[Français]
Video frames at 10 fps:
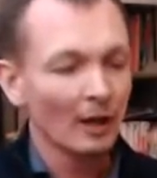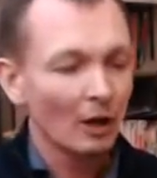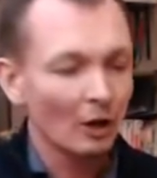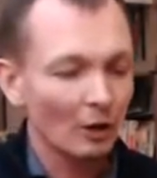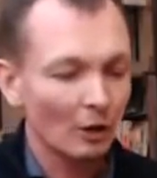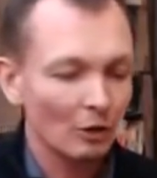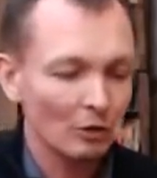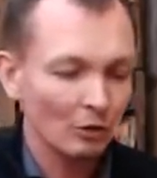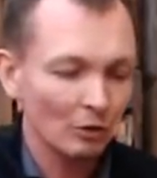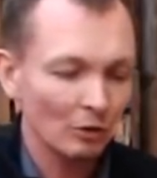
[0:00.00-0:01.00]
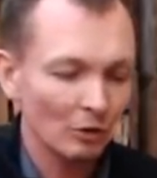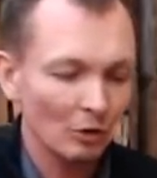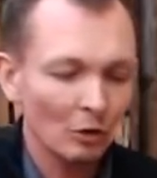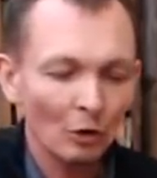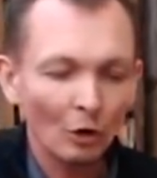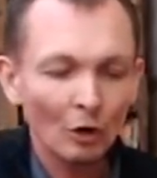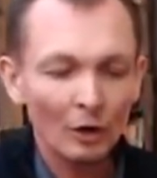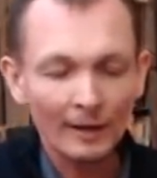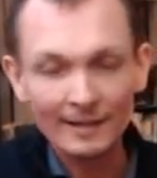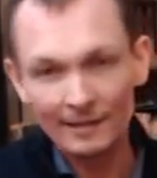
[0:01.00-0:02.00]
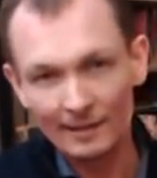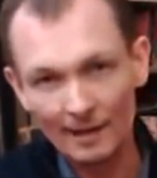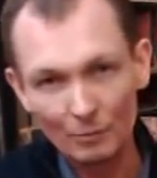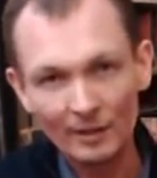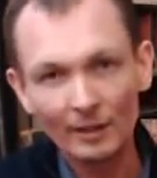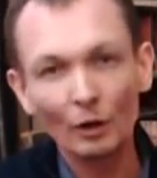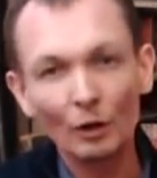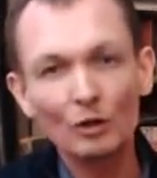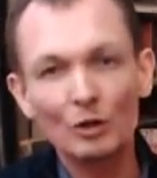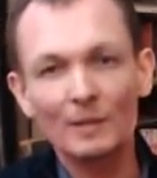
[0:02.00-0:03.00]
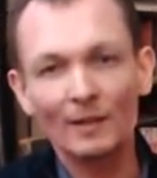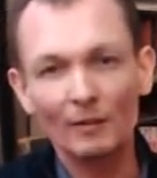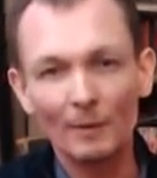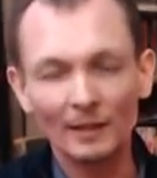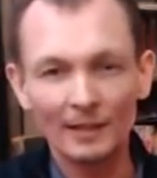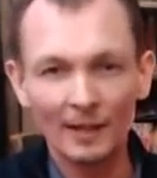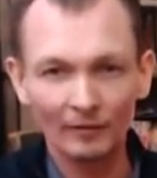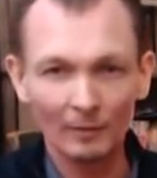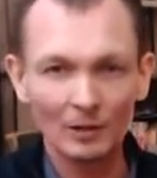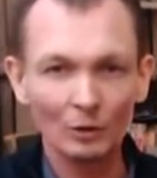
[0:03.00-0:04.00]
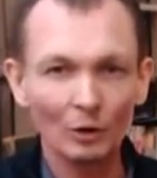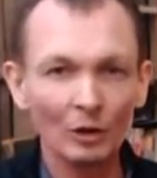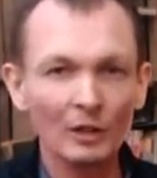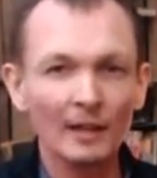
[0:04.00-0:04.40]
Euh, le, rock, là, c'est de la musique grunge, mais ça fait partie de la famille du rock.